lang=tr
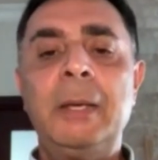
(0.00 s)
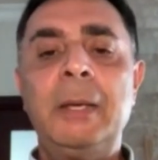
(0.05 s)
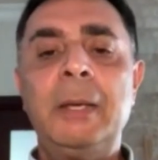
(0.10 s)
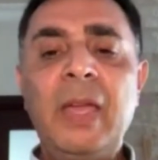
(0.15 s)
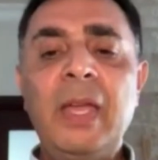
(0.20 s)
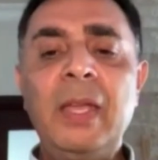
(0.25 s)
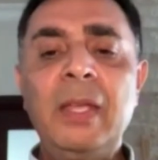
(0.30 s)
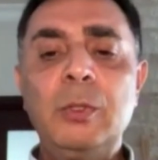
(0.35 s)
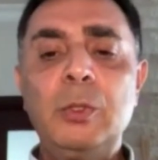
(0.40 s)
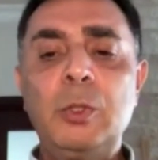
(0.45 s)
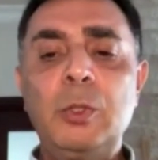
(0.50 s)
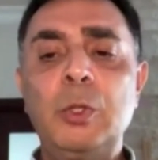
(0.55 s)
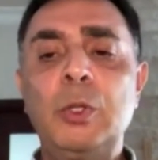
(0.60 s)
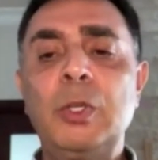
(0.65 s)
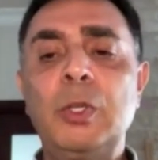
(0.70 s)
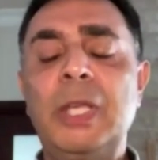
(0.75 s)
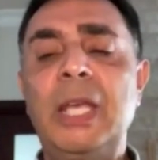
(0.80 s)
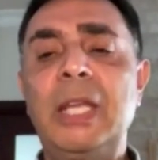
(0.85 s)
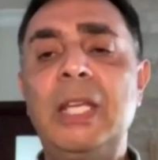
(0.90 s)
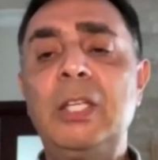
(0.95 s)
ve
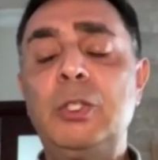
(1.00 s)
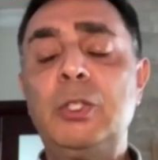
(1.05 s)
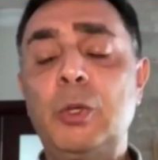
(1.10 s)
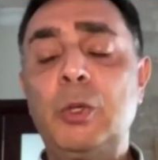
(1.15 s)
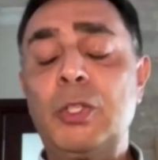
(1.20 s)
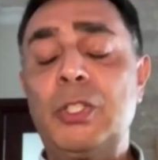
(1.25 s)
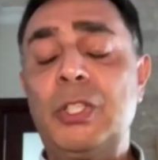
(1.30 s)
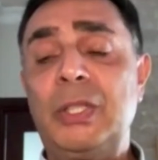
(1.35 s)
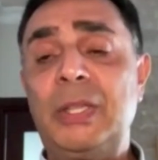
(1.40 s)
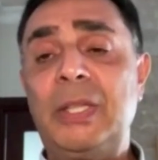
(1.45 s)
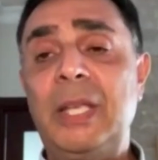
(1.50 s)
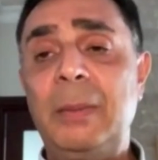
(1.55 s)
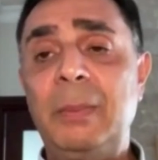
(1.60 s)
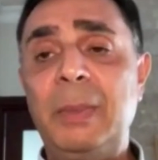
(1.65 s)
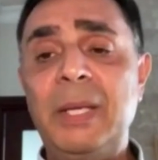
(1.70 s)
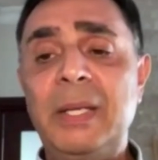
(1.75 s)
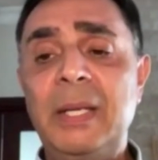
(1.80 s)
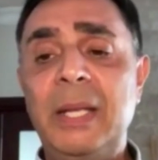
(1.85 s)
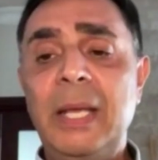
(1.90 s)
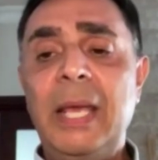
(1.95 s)
Türkiye'nin çok ciddi
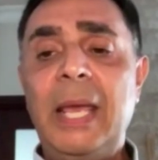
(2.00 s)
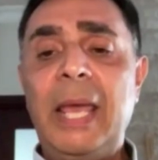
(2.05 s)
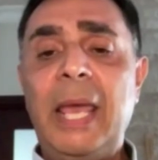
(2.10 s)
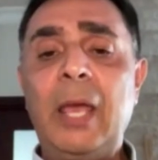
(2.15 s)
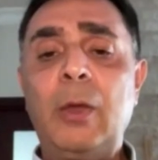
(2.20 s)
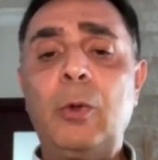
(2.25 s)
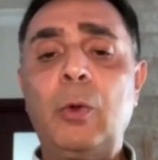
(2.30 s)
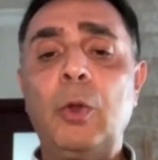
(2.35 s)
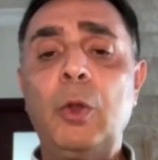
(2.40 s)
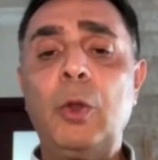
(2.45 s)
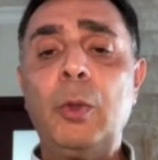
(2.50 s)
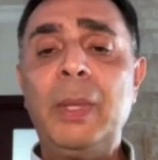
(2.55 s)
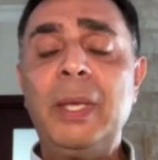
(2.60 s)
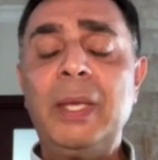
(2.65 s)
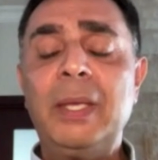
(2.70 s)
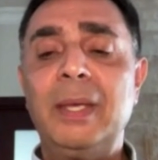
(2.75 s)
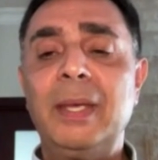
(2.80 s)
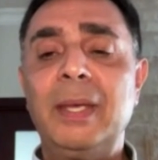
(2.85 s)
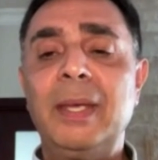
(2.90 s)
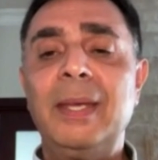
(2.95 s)
bir
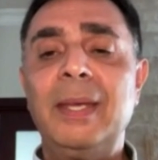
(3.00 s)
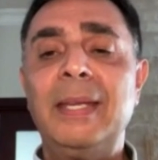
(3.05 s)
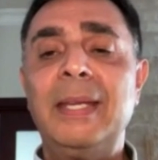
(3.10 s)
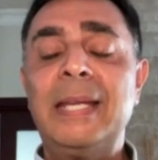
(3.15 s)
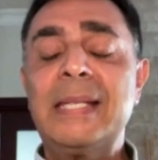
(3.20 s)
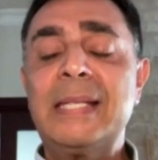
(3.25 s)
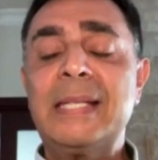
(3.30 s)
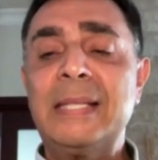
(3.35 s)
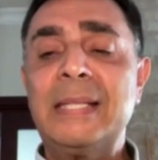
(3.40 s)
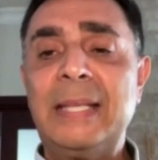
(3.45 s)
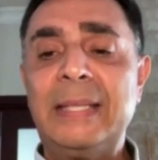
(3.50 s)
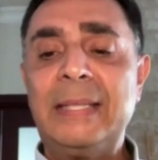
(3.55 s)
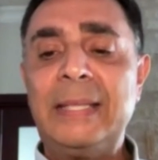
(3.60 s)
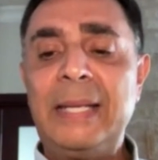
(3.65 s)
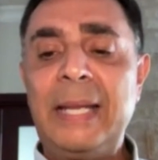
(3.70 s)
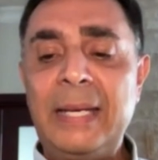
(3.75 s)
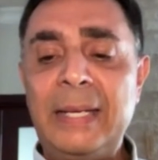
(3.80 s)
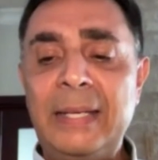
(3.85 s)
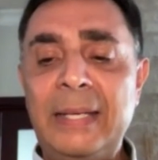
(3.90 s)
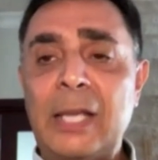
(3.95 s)
ekonomik nasıl
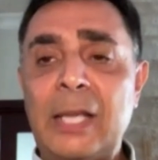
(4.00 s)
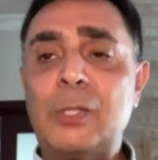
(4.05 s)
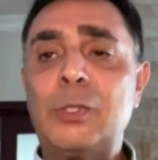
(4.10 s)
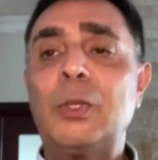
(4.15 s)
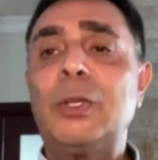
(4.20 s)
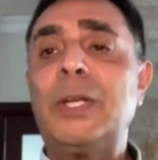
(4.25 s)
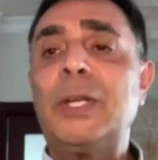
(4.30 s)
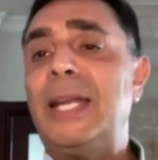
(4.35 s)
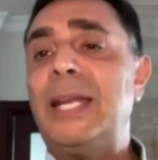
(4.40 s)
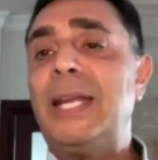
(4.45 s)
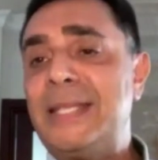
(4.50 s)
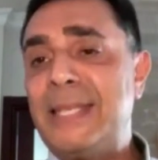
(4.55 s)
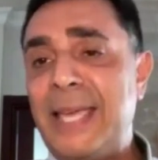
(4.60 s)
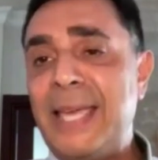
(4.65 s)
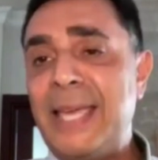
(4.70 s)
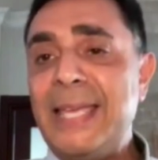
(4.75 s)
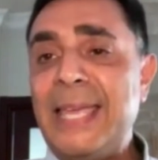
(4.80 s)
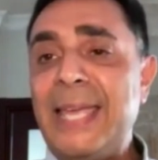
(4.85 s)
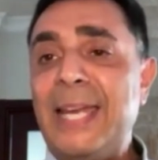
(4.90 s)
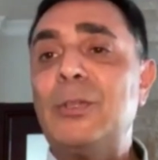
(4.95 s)
dediler
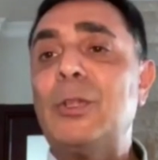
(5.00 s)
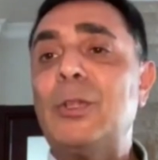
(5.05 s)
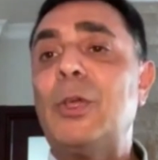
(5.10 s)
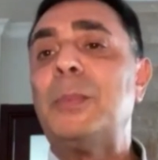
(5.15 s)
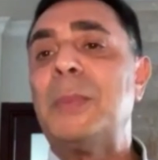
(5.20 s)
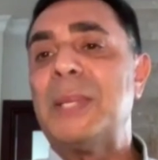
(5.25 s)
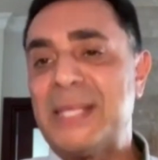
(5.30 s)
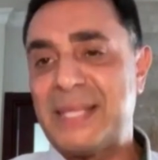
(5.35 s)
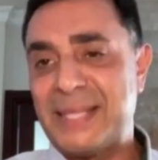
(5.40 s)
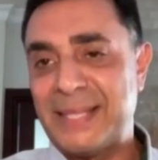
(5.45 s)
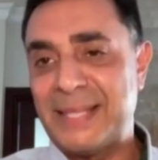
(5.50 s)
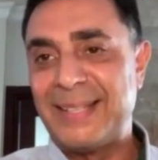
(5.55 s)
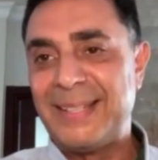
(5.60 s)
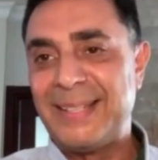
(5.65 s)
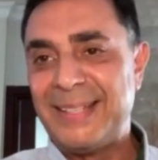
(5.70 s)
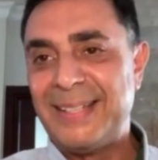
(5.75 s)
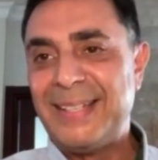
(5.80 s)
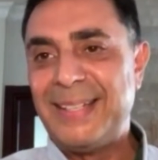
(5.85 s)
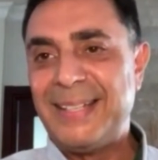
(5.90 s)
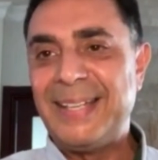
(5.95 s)
rasyonaliteye geri dönmesi
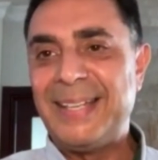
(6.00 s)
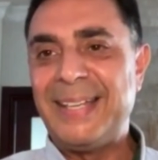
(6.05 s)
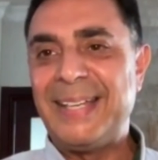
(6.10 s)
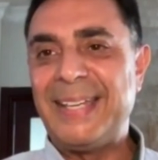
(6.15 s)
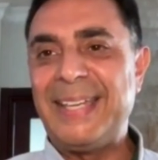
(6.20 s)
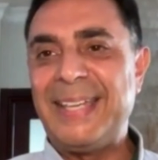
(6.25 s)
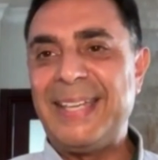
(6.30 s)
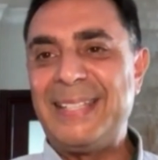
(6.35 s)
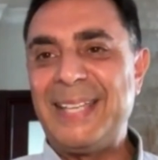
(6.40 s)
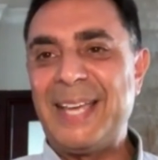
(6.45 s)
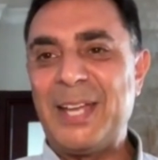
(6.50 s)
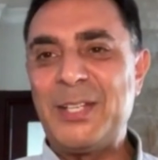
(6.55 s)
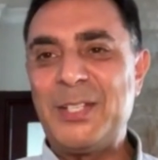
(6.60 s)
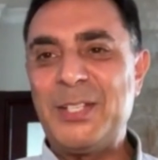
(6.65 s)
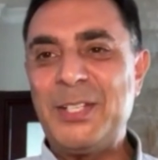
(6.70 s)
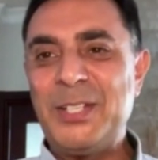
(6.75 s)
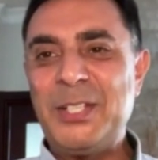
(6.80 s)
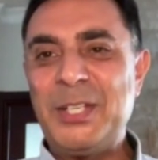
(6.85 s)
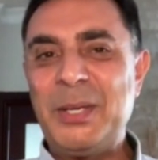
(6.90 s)
e, ihtiyacı